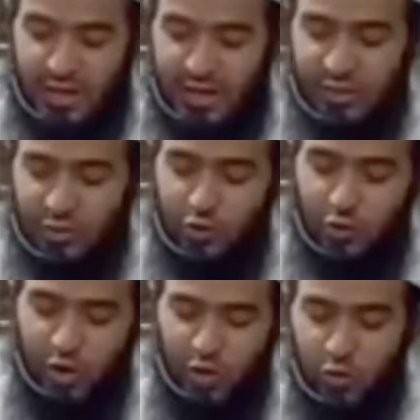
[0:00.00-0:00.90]
যেমন
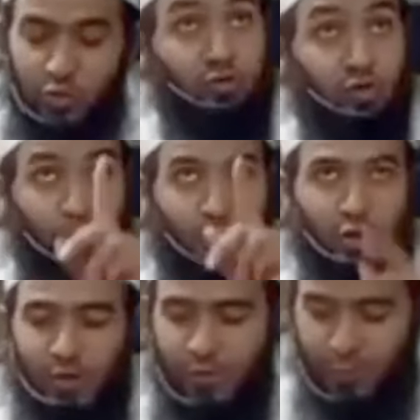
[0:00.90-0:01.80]
নু সময়
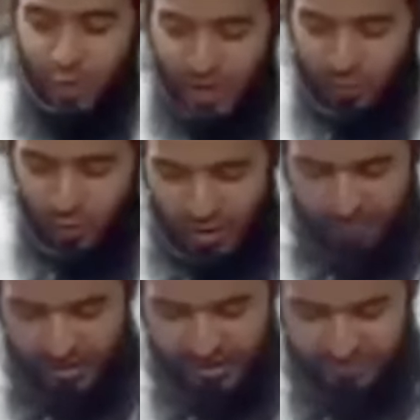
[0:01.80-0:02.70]
কম আমি পুরোটা পড়লাম না